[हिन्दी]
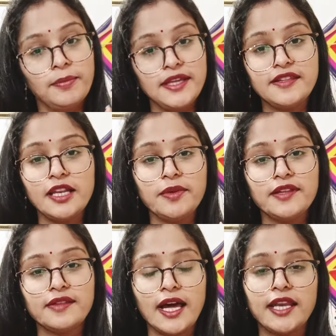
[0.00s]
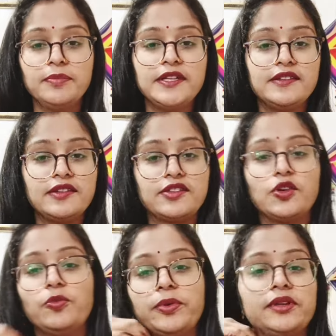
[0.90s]
इसीलिए मैंने सारे पीस इसके
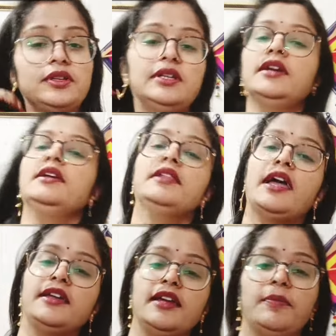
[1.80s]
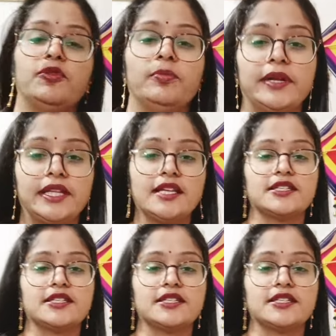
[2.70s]
ओपन किए हैं कि ताकि आपको पता